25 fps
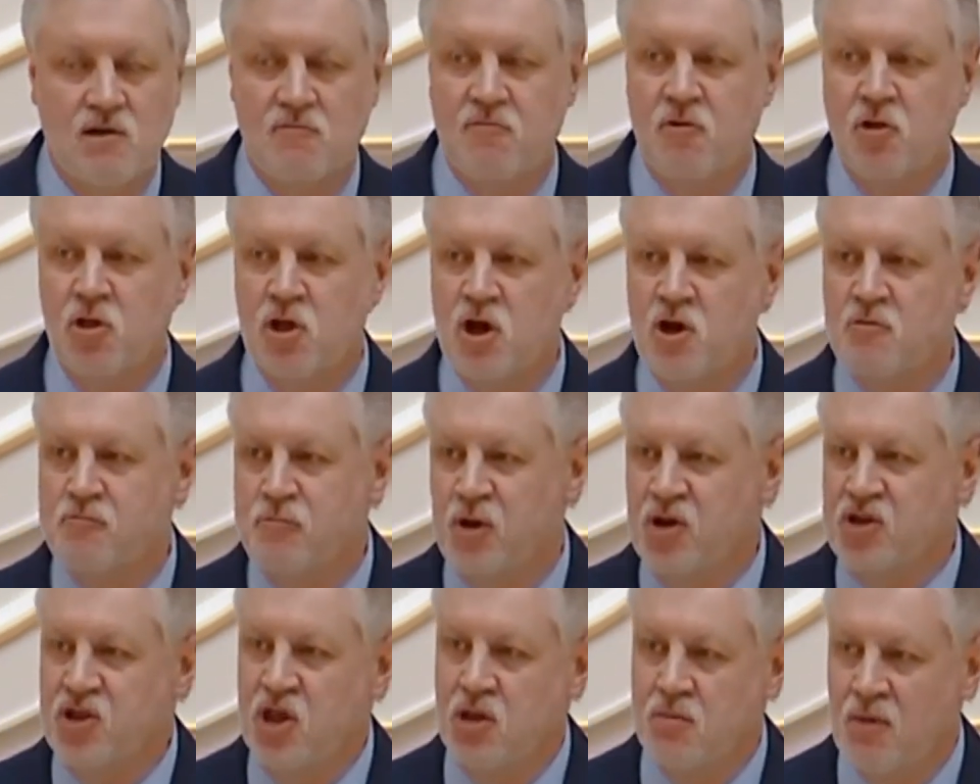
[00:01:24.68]

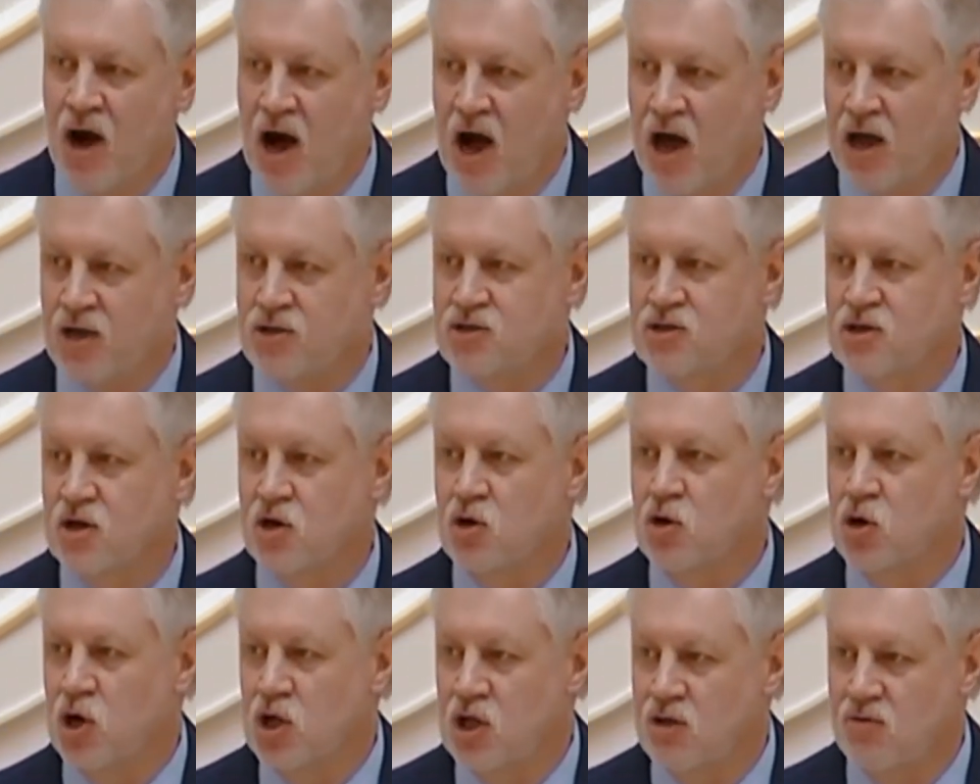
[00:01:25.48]
вновь поднимает
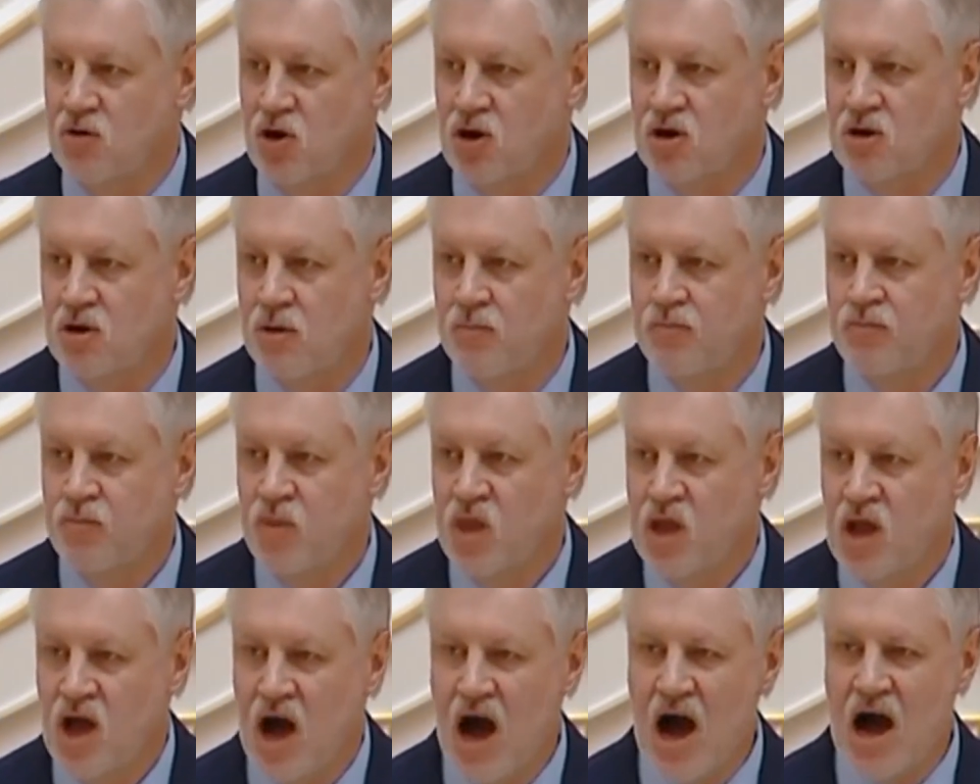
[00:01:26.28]
голову
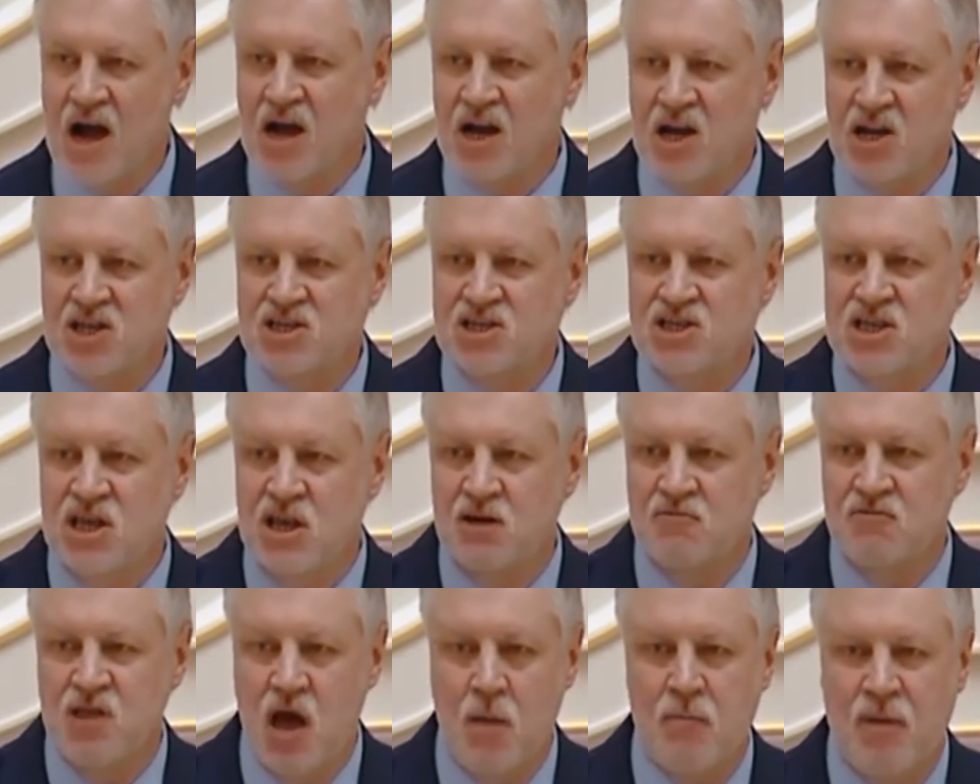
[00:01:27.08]

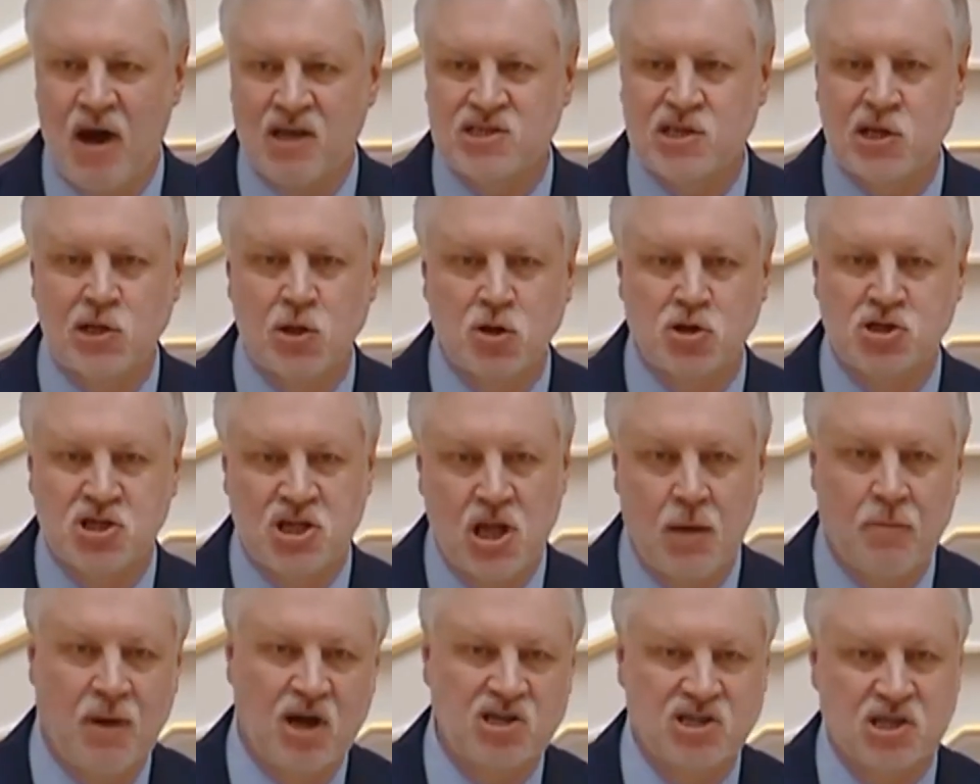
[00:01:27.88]
агрессивно
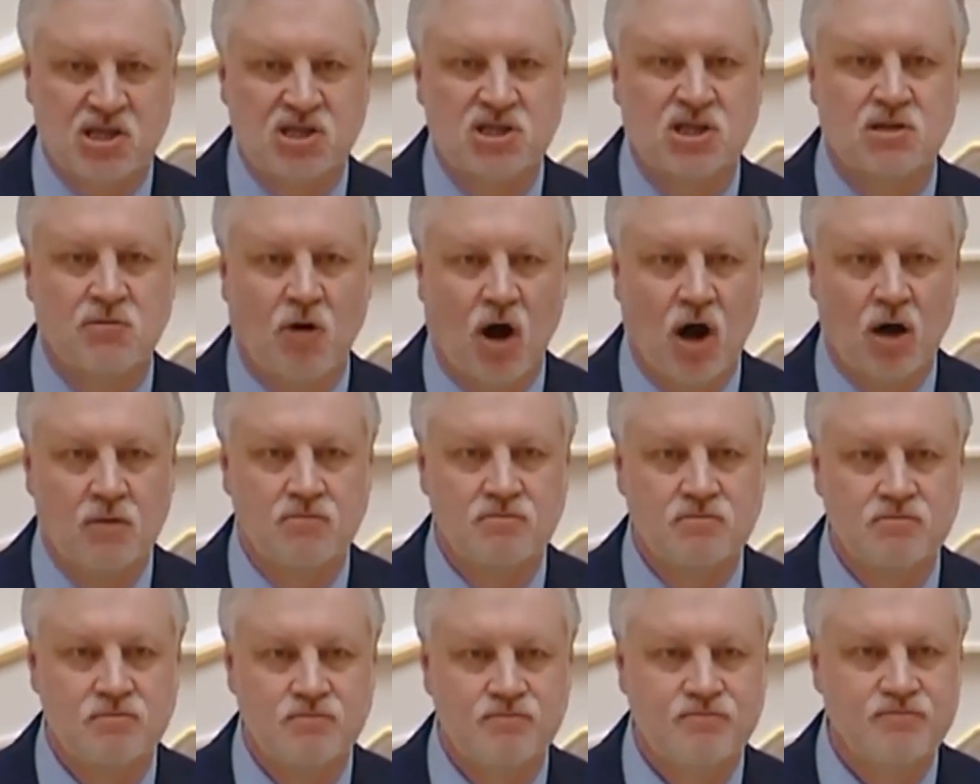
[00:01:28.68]
послушное
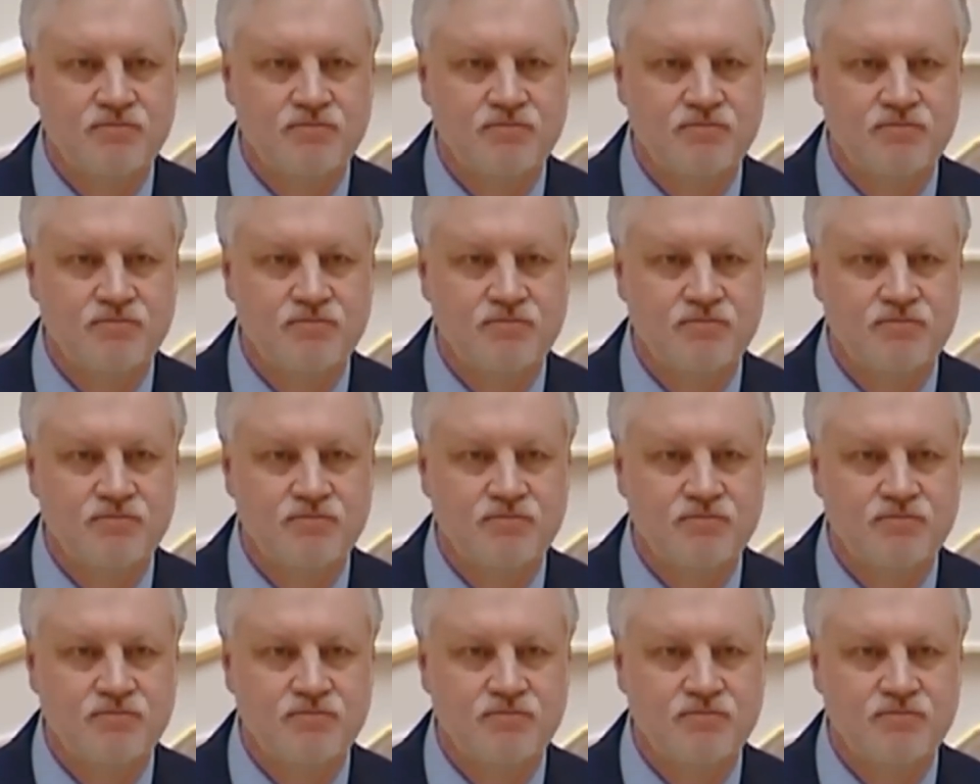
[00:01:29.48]
большинство.